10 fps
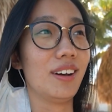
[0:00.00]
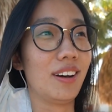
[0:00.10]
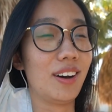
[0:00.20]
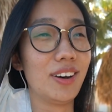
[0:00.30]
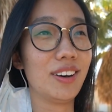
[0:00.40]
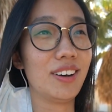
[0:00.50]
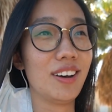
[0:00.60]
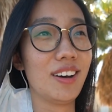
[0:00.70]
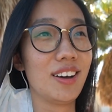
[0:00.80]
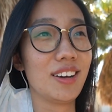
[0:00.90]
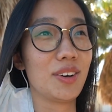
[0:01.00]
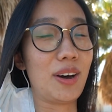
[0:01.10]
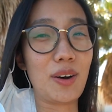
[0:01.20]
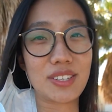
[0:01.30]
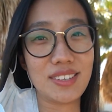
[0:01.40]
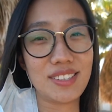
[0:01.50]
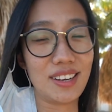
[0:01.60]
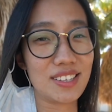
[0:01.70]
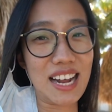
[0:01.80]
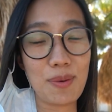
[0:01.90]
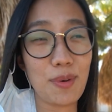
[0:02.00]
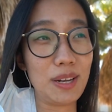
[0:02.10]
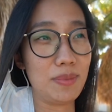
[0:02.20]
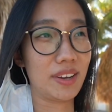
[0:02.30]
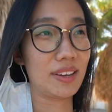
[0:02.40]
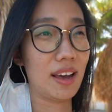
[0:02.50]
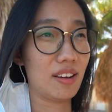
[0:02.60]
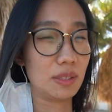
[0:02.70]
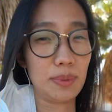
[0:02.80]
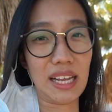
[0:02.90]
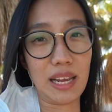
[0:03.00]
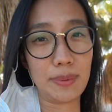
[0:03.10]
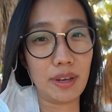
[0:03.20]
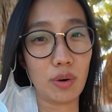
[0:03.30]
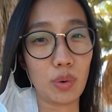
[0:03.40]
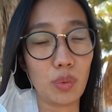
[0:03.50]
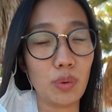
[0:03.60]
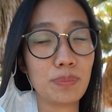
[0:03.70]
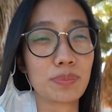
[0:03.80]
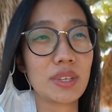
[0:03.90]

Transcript: 啊，好神奇啊！沙漠里面可以看到这么大一片湖。